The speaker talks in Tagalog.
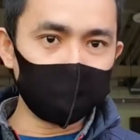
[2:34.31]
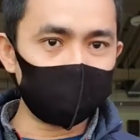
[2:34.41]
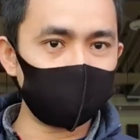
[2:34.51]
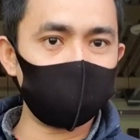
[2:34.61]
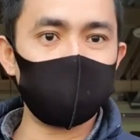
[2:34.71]

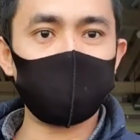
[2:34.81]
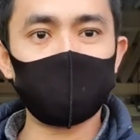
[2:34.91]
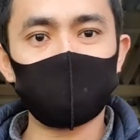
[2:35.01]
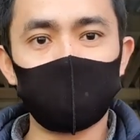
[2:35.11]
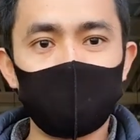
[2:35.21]
gusto ko
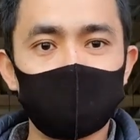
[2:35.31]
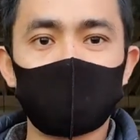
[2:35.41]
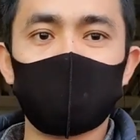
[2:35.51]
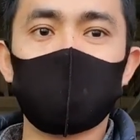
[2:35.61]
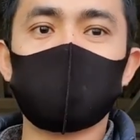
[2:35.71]

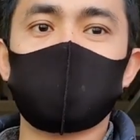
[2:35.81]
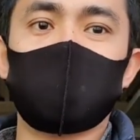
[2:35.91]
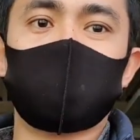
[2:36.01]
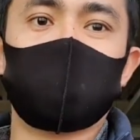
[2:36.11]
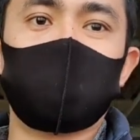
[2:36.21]
makapagtrabaho sa
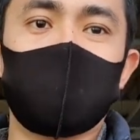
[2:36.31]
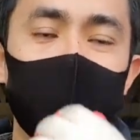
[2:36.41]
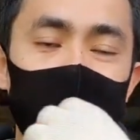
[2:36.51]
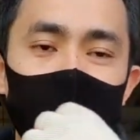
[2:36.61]
South Korea